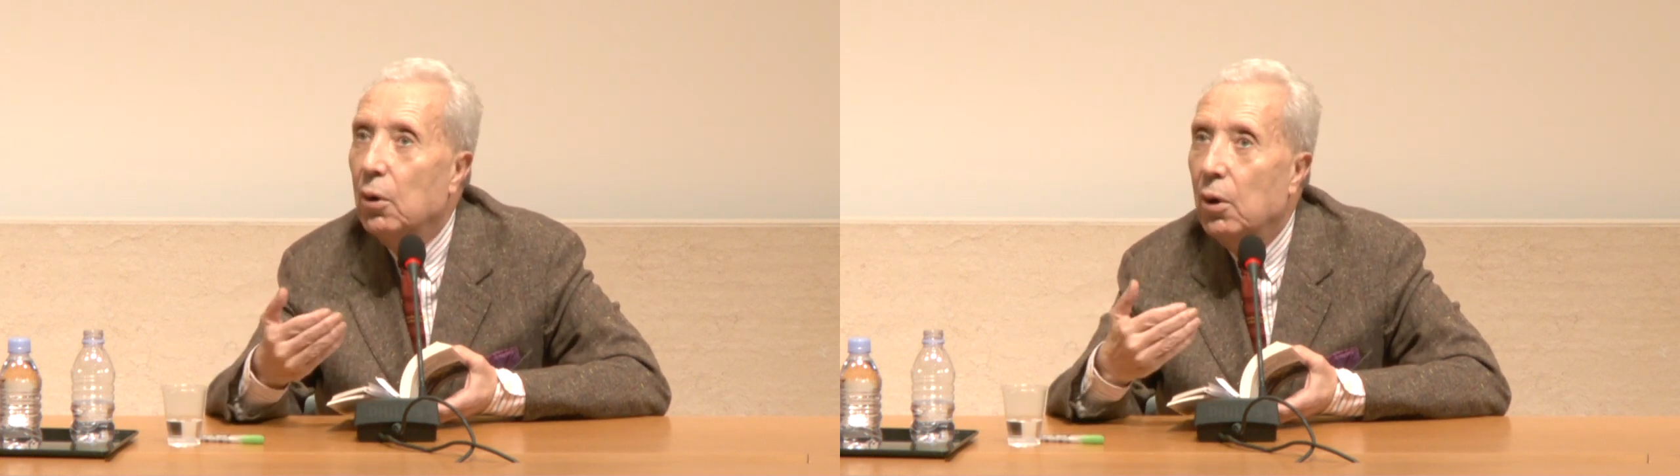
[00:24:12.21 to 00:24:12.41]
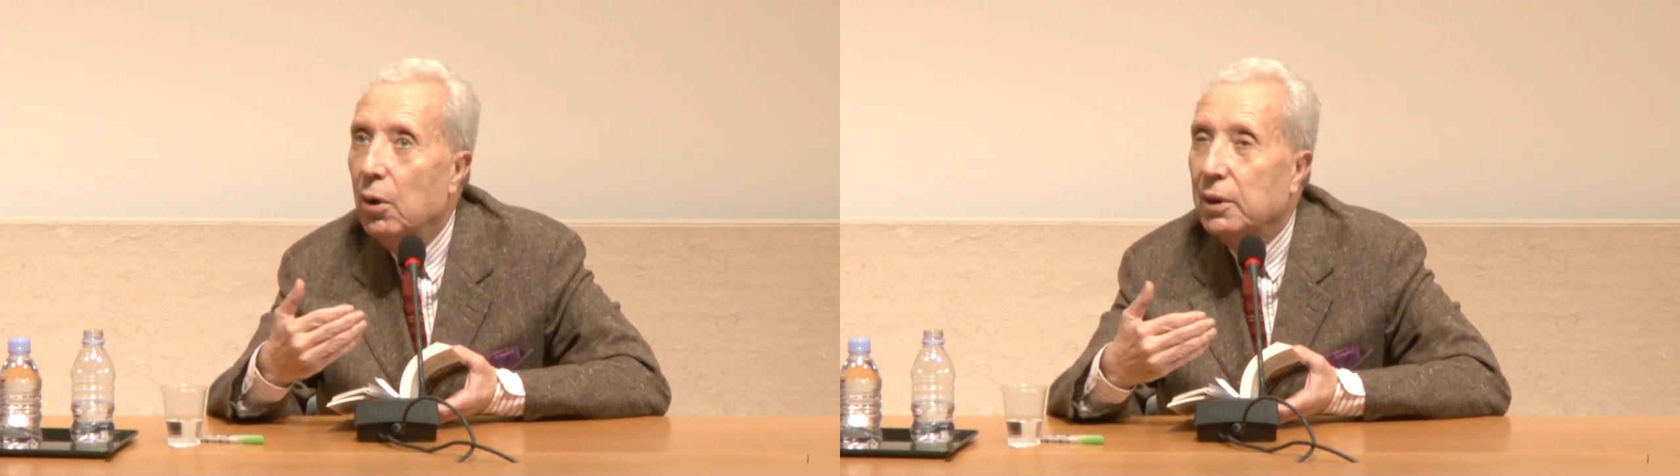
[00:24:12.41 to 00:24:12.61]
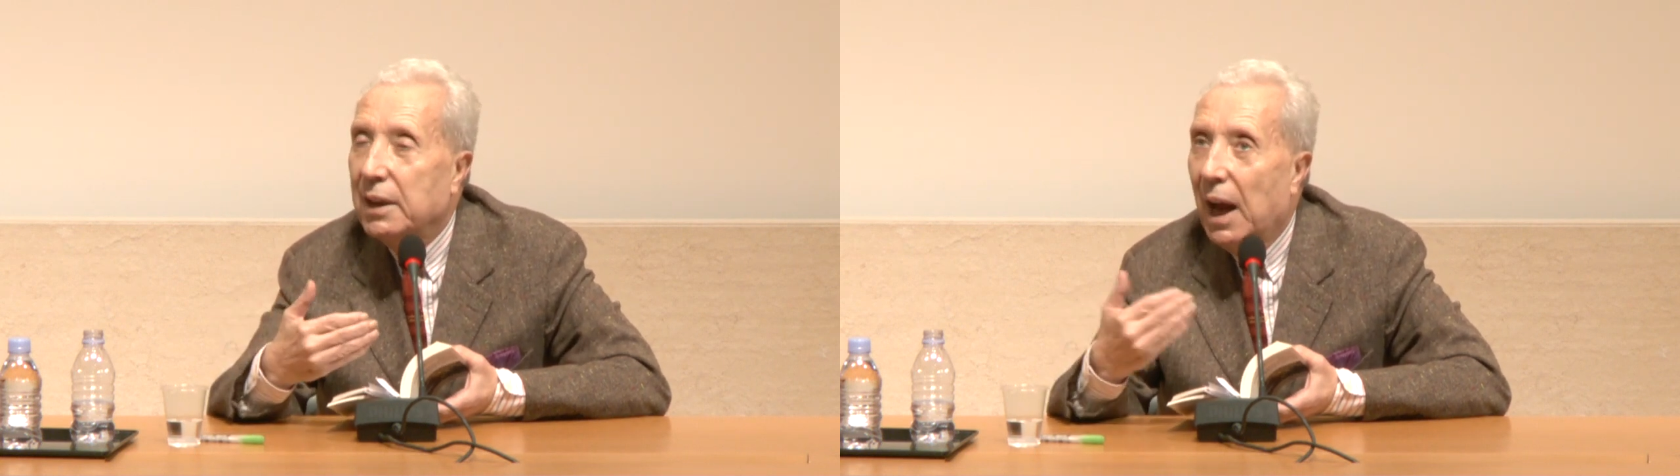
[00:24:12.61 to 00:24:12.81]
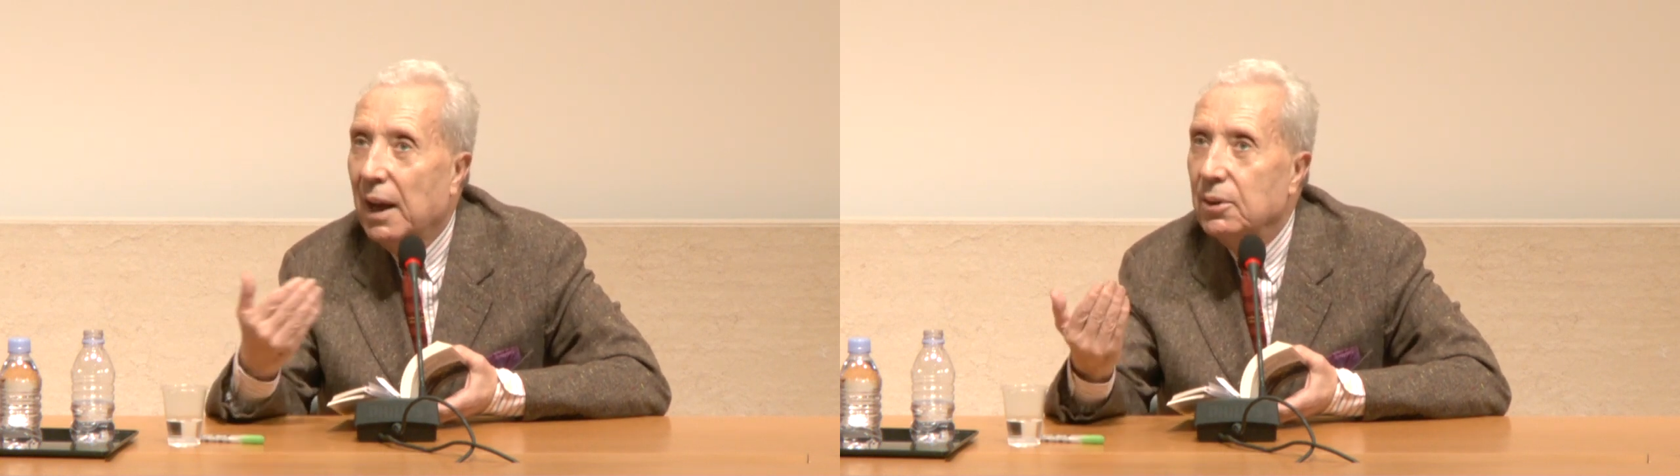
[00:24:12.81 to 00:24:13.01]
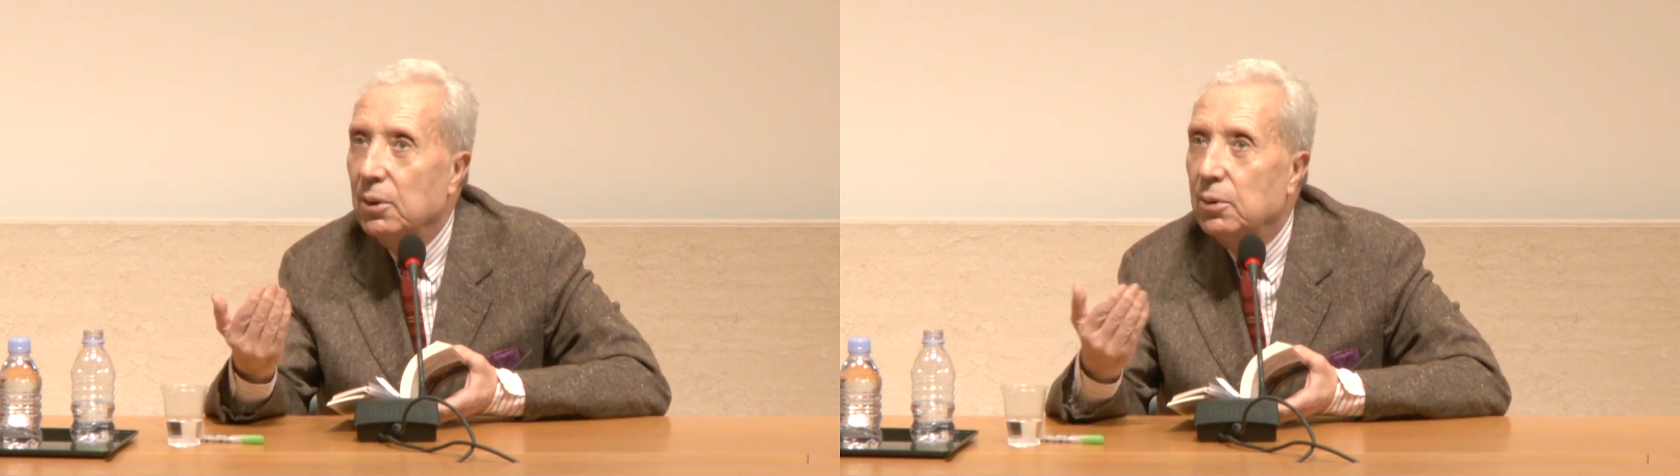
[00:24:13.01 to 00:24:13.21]
un
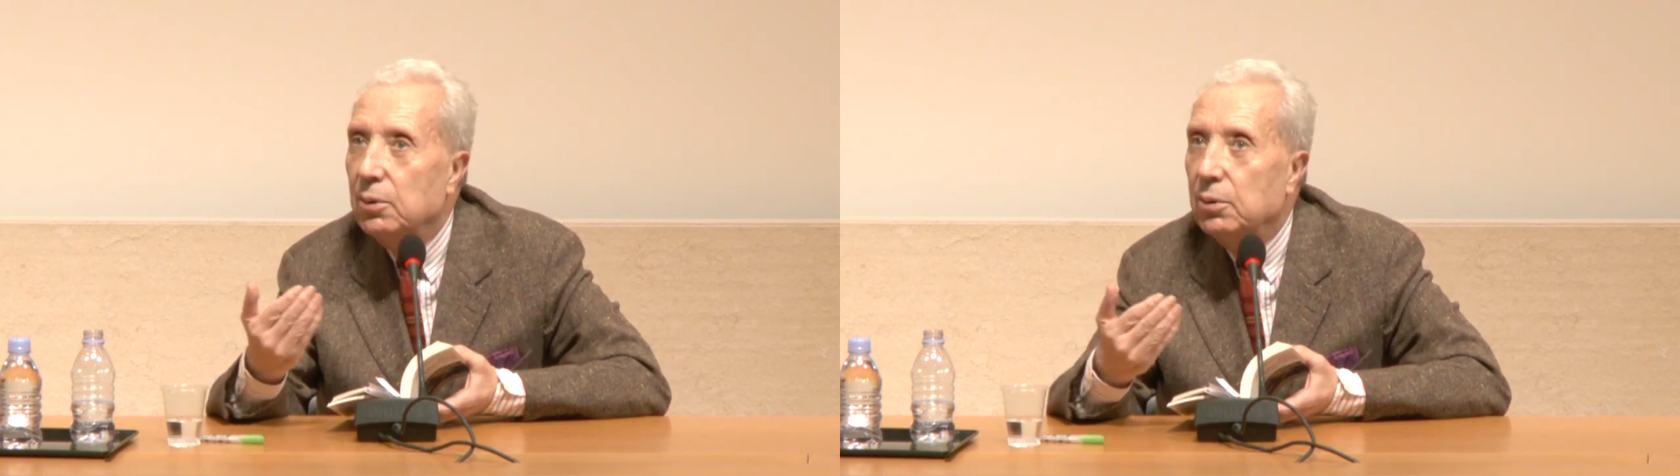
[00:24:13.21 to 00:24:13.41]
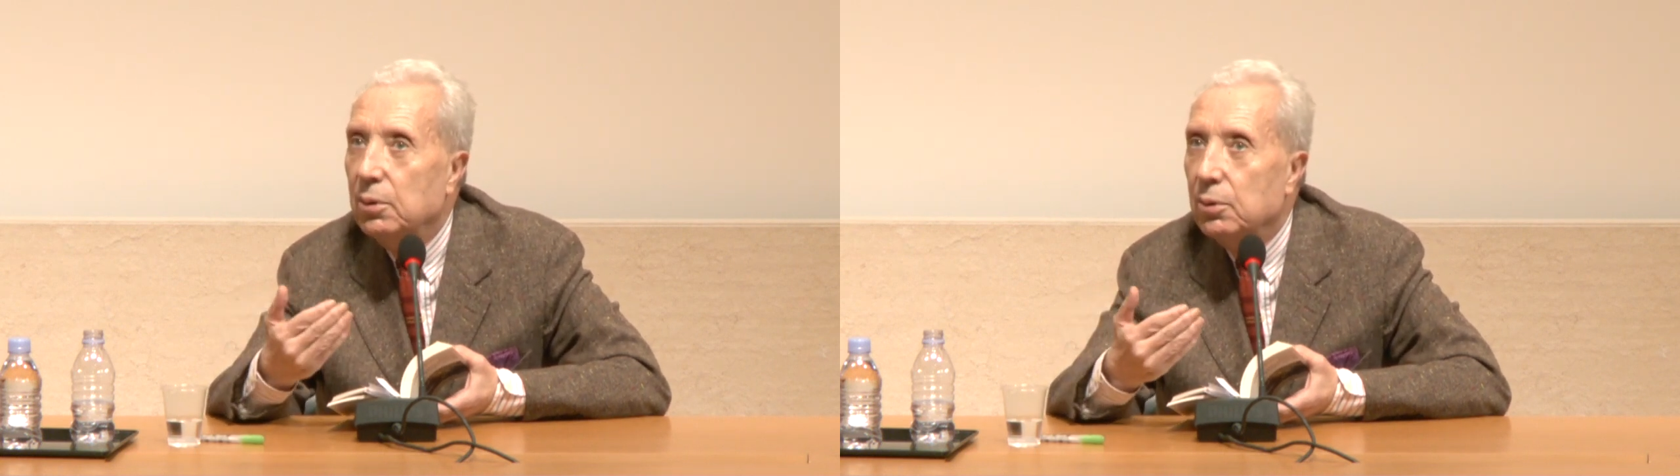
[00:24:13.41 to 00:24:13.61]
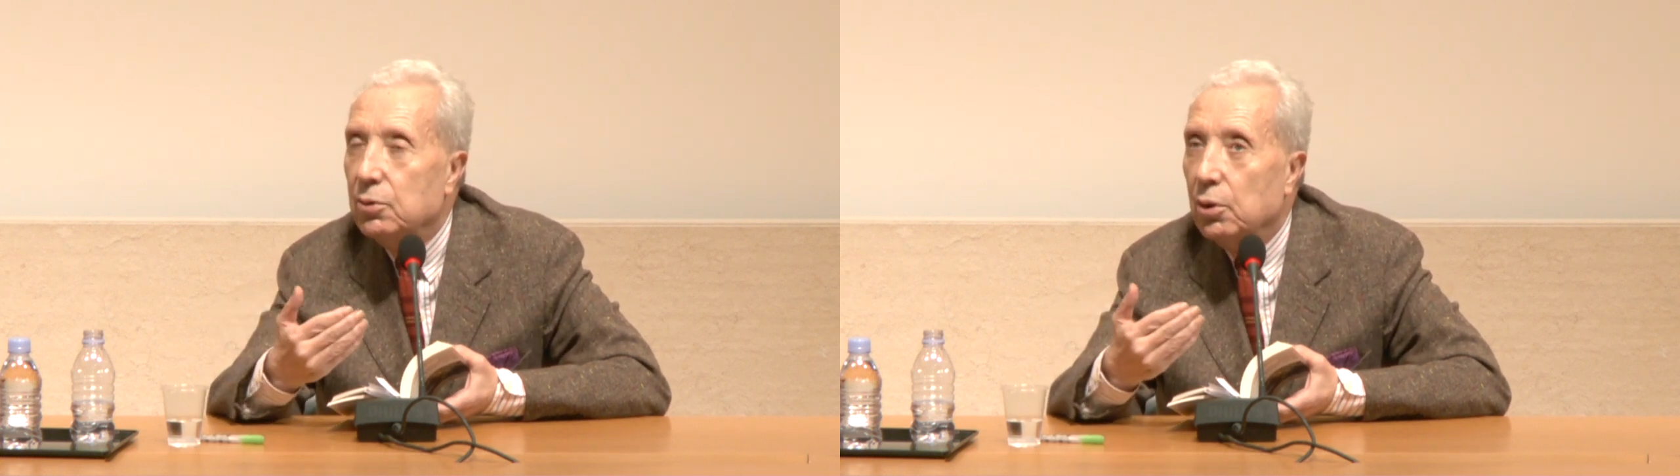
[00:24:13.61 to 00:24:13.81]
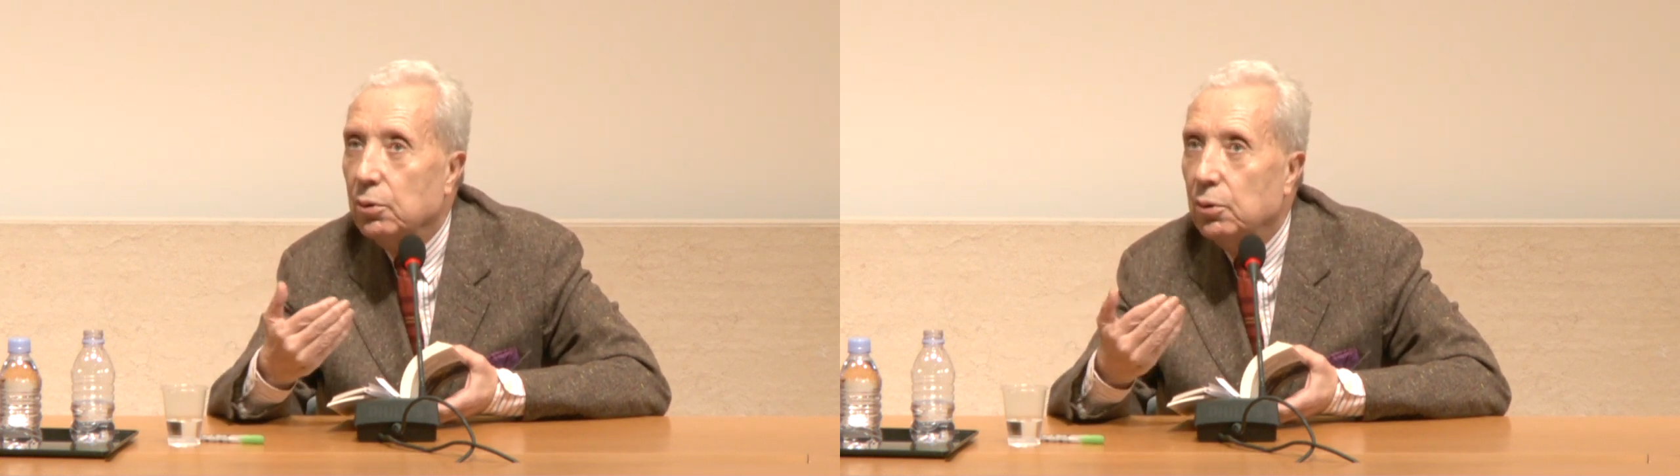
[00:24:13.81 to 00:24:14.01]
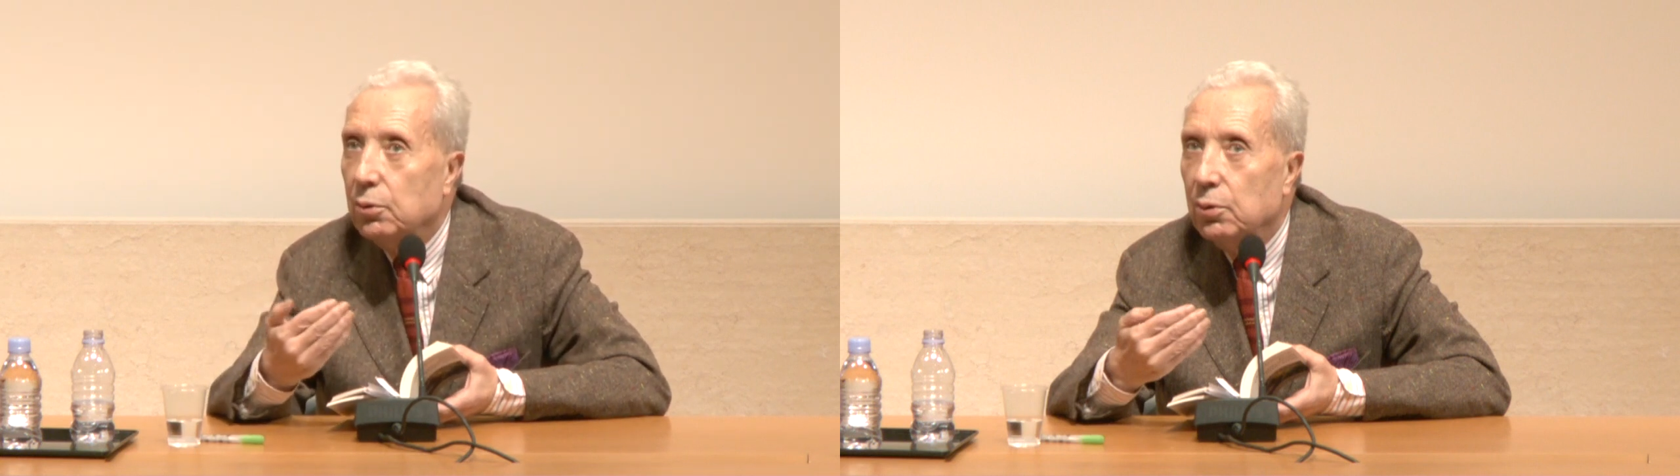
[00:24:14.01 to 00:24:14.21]
cadre, une, sorte